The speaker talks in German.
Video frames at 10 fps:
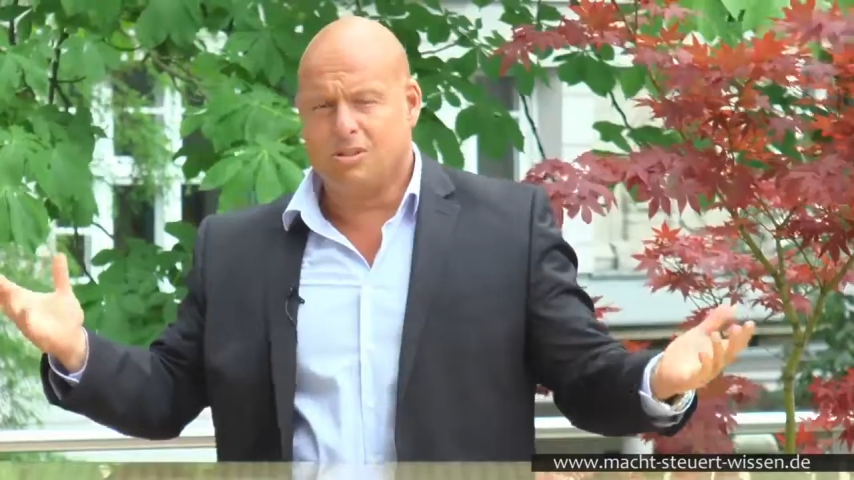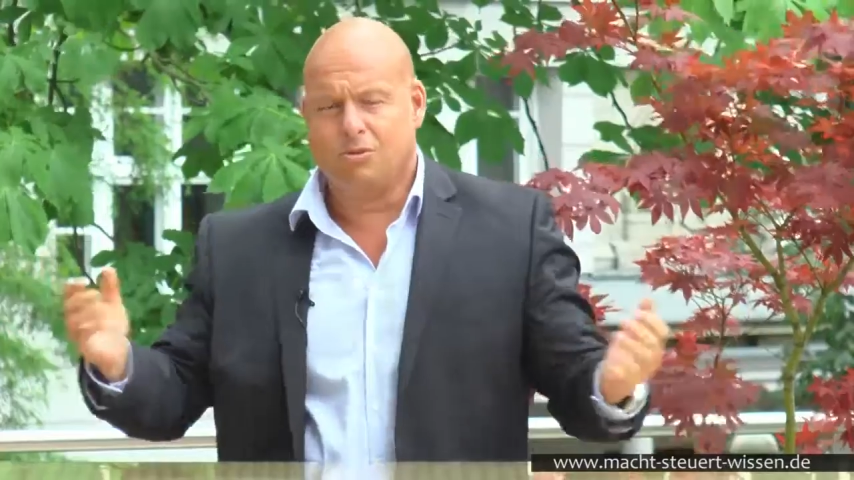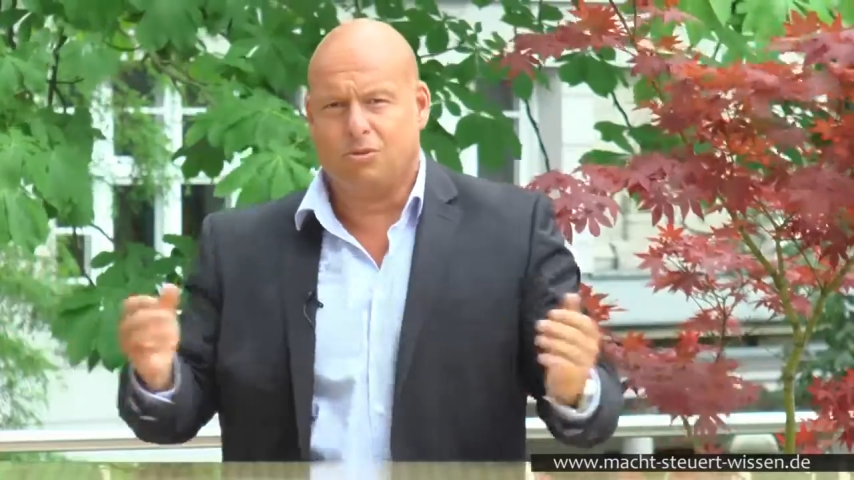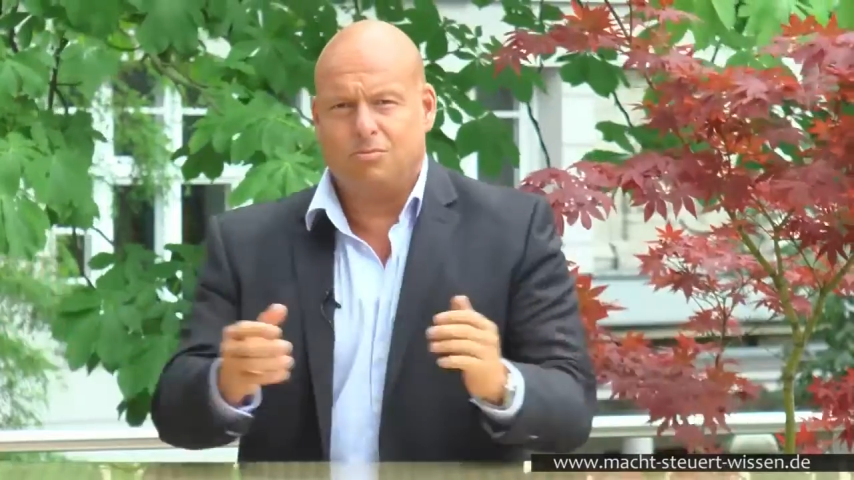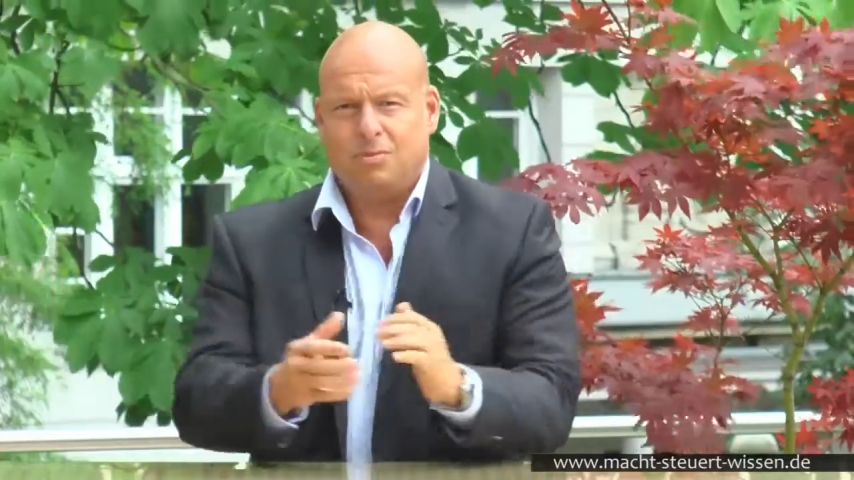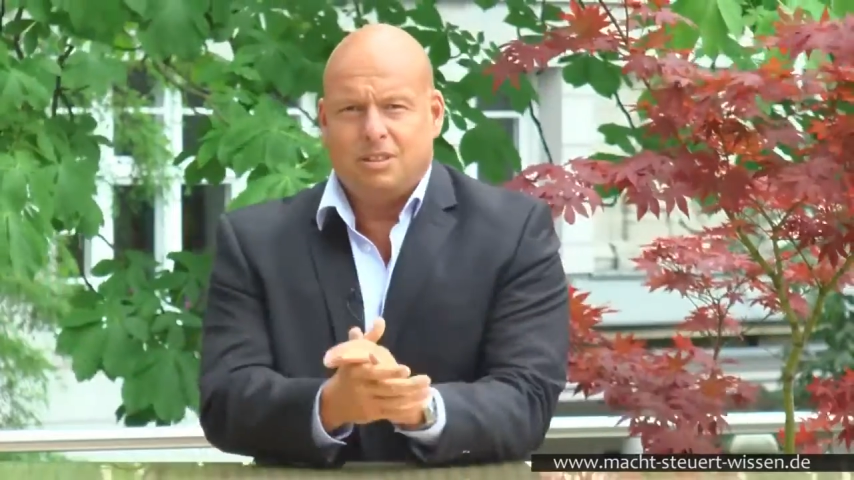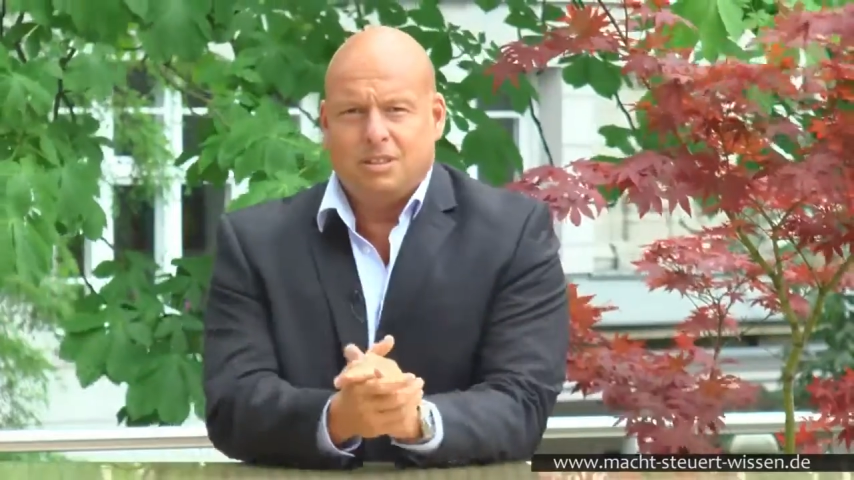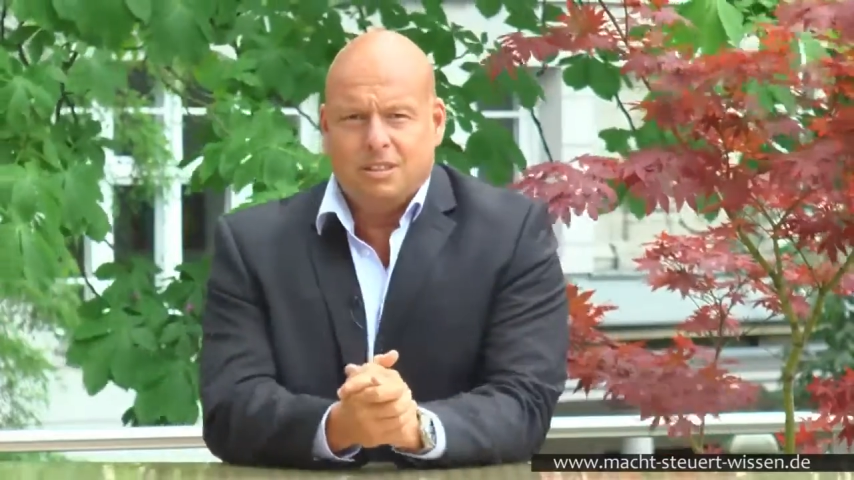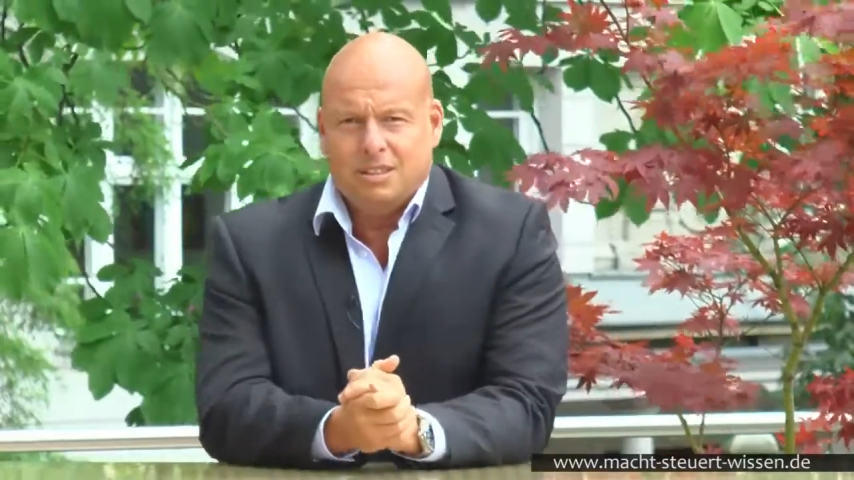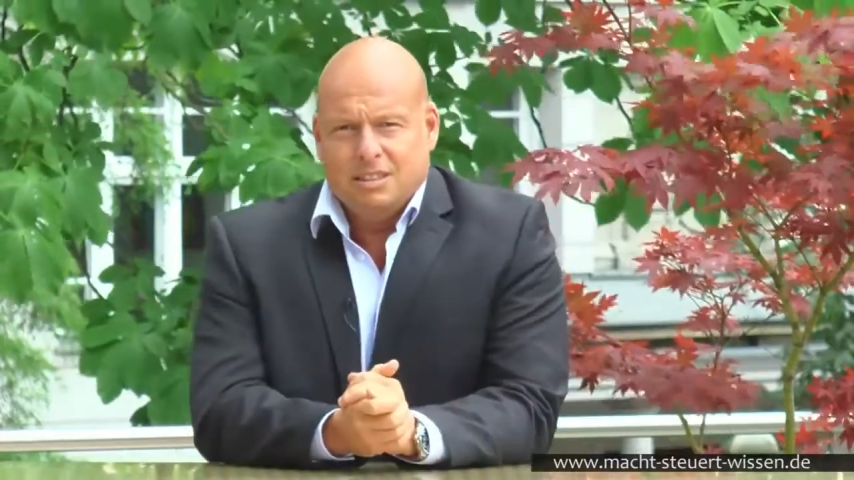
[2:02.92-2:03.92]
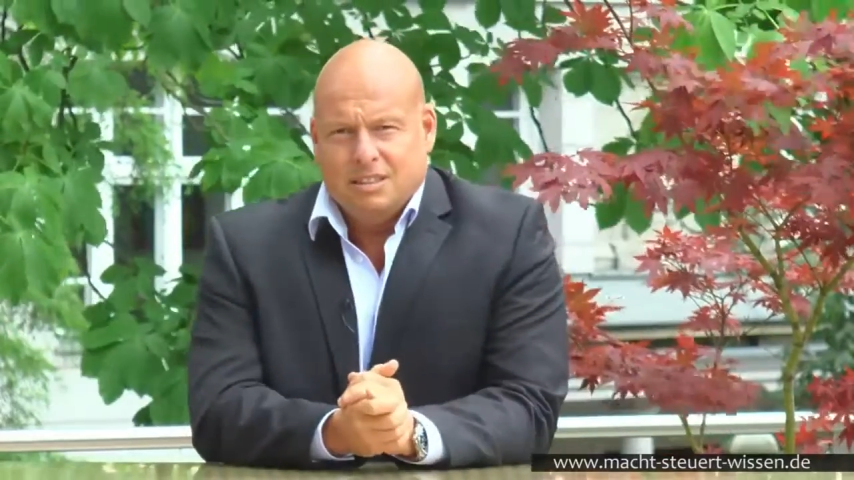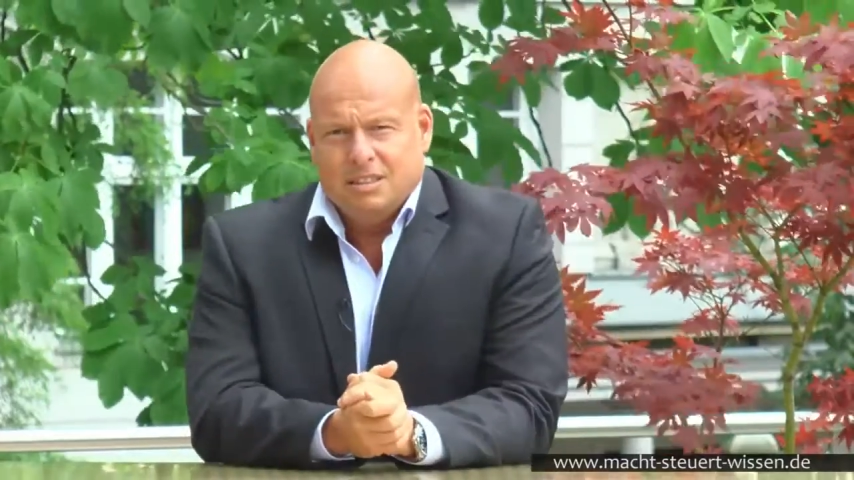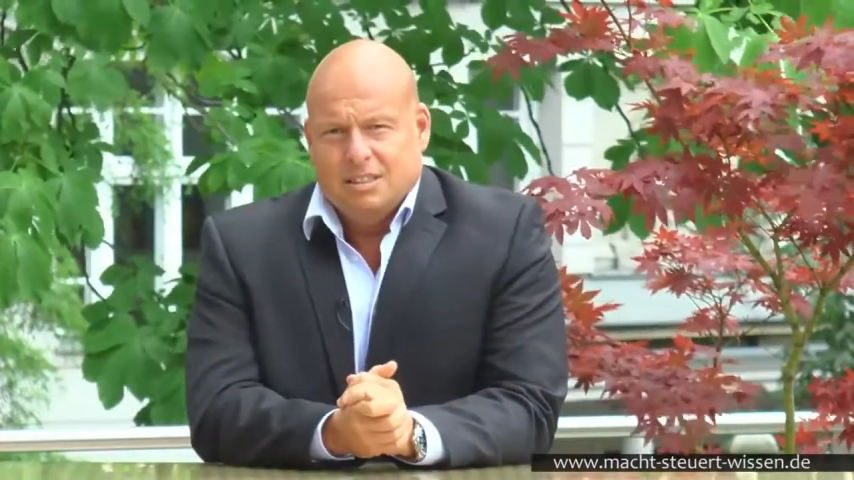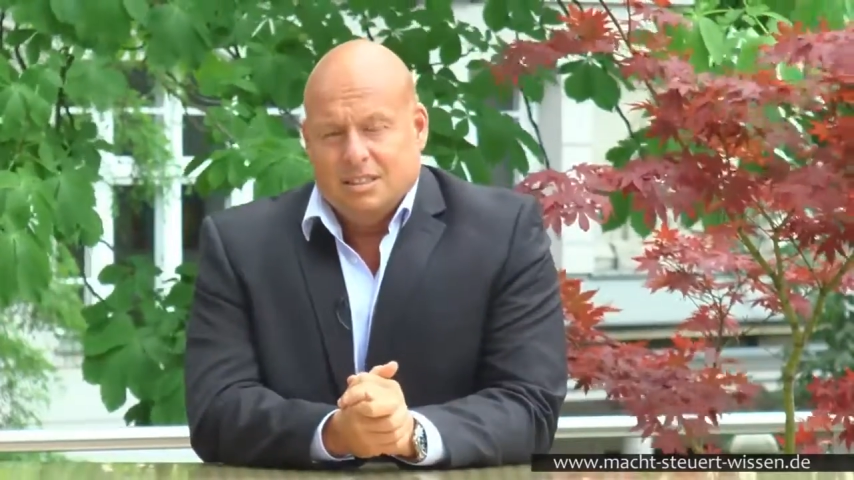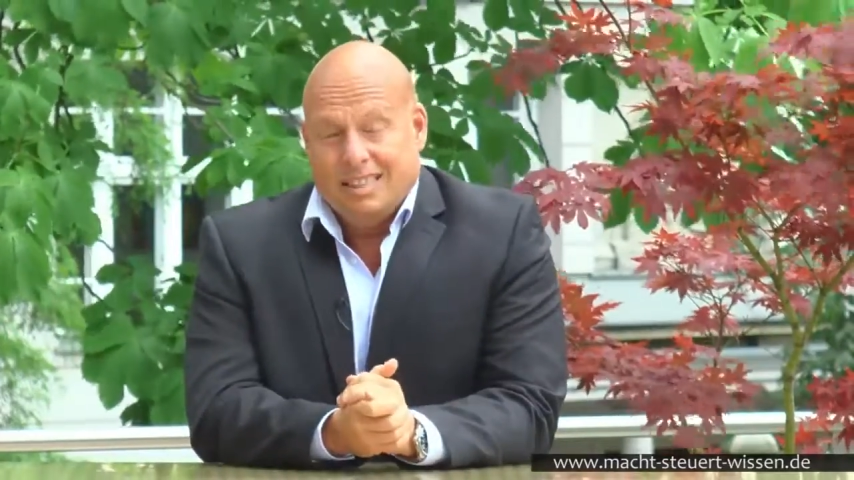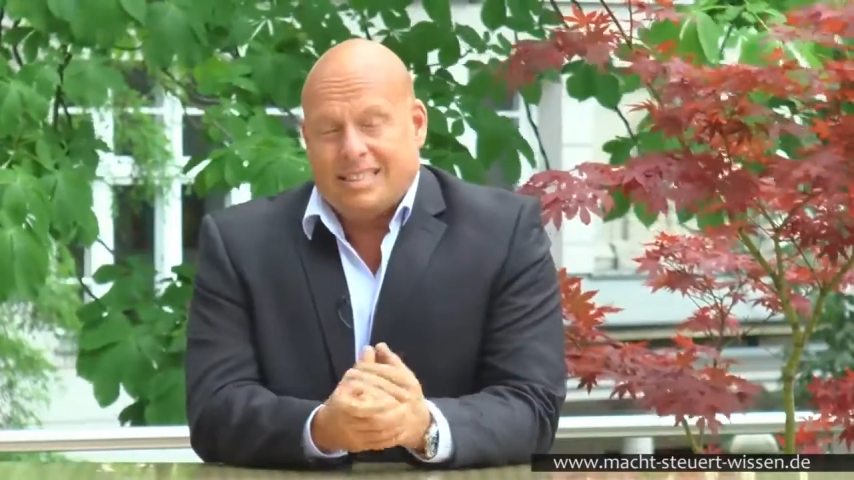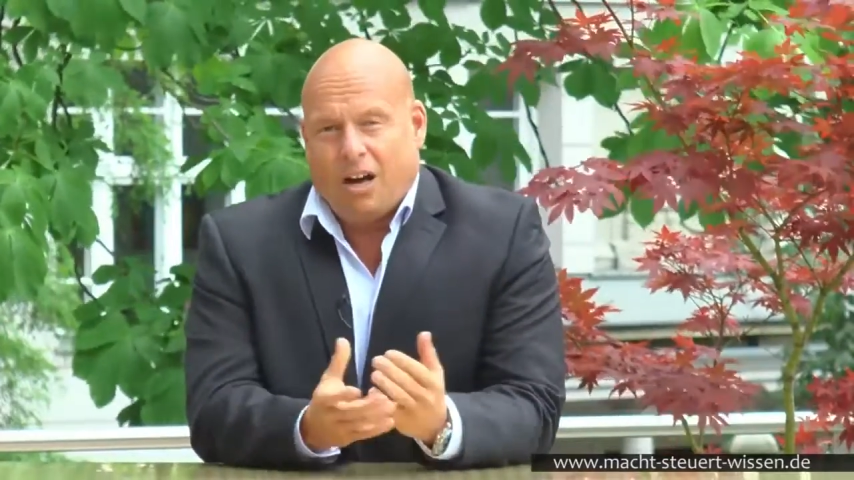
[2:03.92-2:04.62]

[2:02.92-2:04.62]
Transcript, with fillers: uns herum es